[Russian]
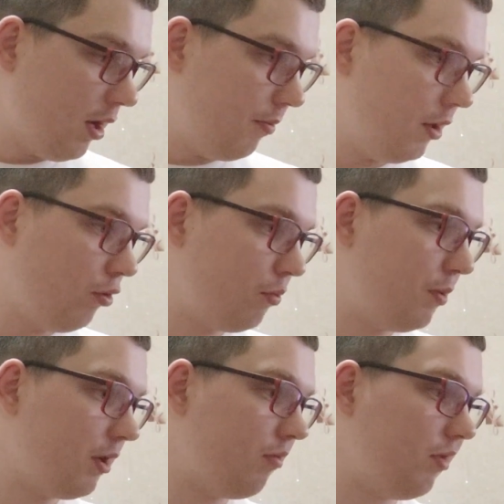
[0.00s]
Мне
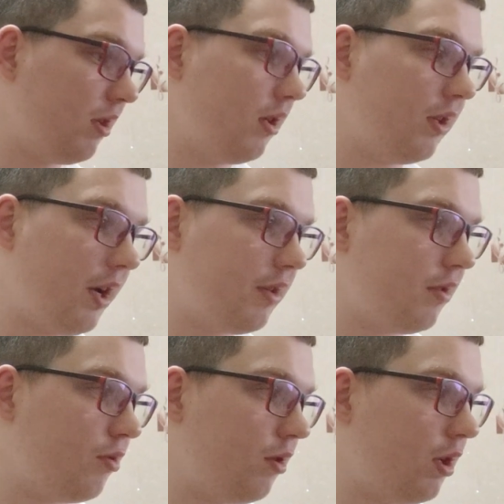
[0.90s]
USB разветвитель
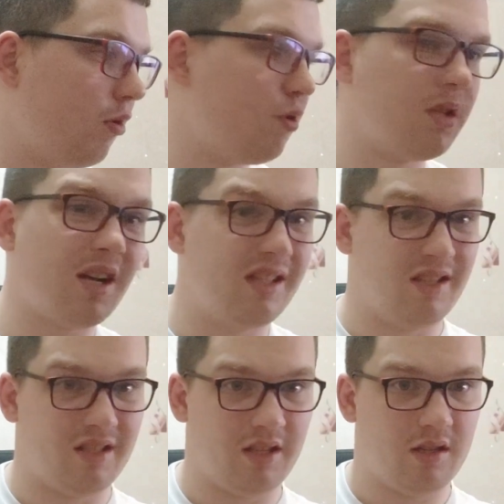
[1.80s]
нравится все-таки у
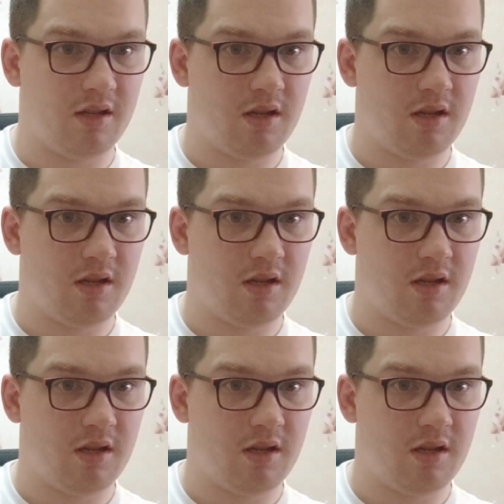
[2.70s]
Садеса.